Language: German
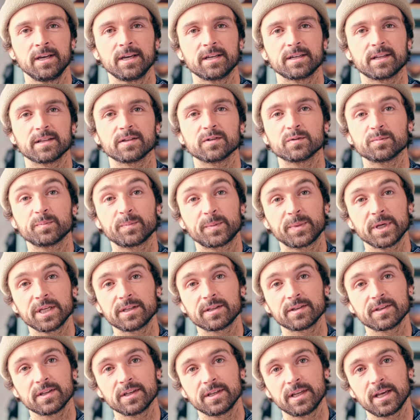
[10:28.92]
Das ist ein
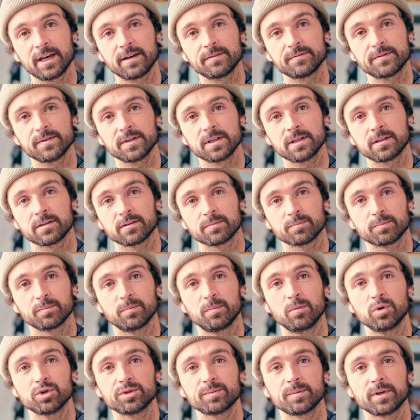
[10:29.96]
bisschen nervig,
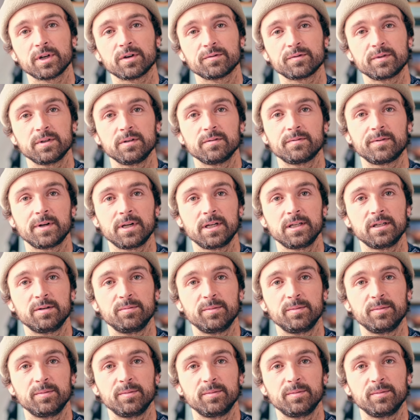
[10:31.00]
muss man auf jeden Fall